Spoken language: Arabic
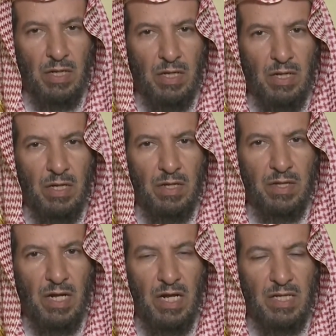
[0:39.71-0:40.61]
آه،
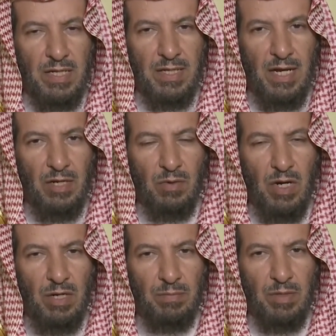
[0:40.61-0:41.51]
ثلاثة
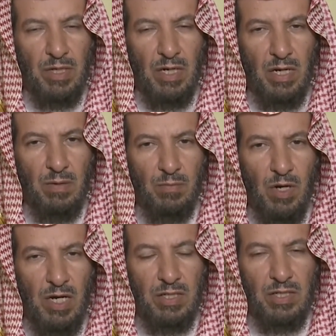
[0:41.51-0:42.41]
أنواع من
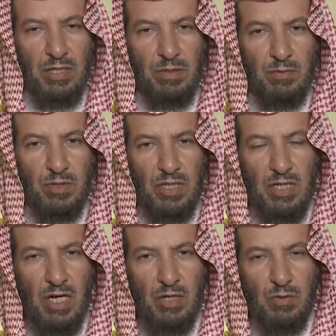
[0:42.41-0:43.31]
الأموال تجب
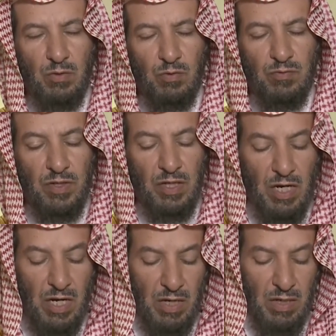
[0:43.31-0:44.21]
الزكاة
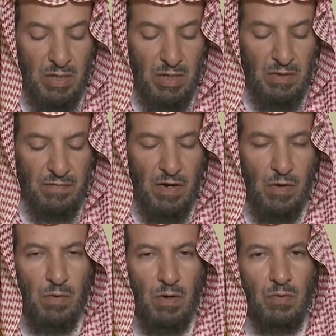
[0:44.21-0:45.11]
فيها
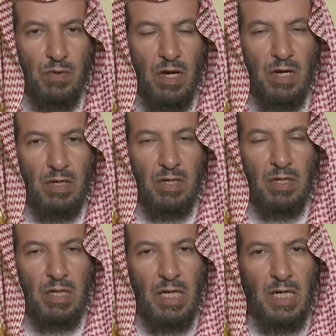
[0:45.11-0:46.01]
فأول
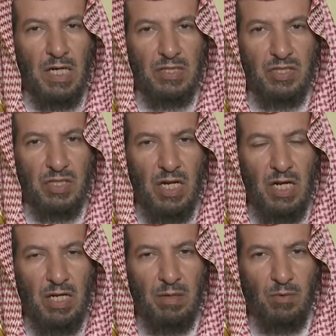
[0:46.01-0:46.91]
ذلك
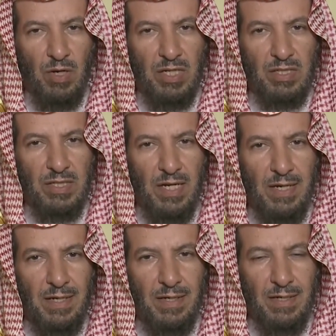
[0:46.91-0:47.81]
السلع المعدة
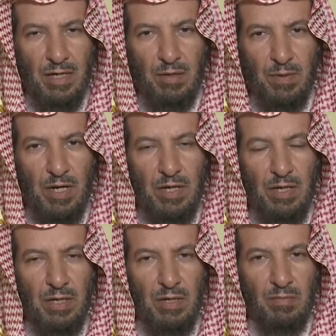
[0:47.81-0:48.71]
للبيع
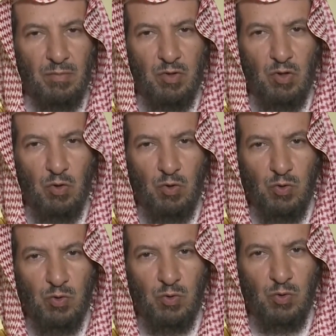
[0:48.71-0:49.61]
مثل
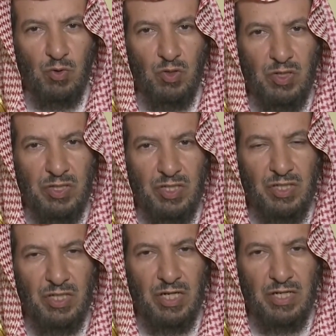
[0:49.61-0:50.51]
العطور التي
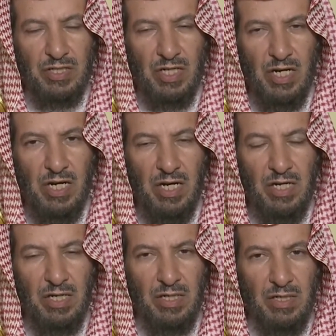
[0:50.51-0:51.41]
جهزها
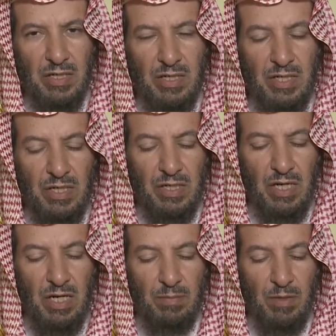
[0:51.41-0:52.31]

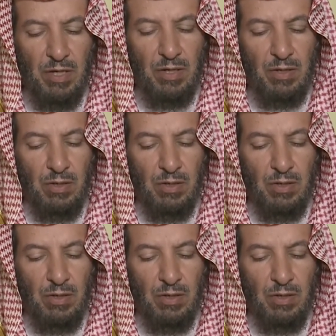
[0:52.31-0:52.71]
للبيع